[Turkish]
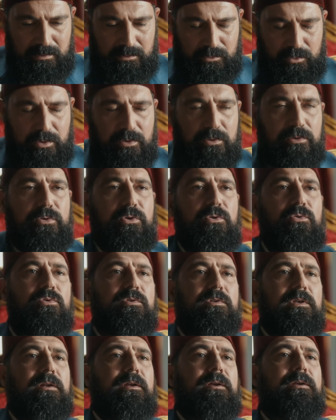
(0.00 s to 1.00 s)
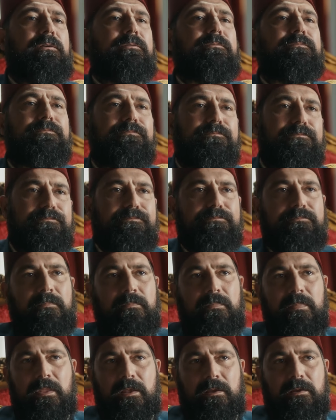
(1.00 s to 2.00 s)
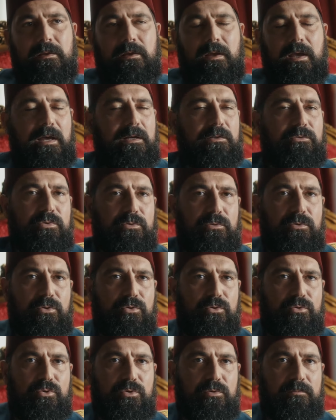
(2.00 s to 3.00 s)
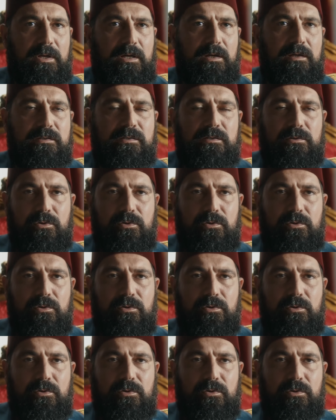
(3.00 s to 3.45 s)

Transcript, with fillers: Görüldüğü üzere her türlü hücuma hazır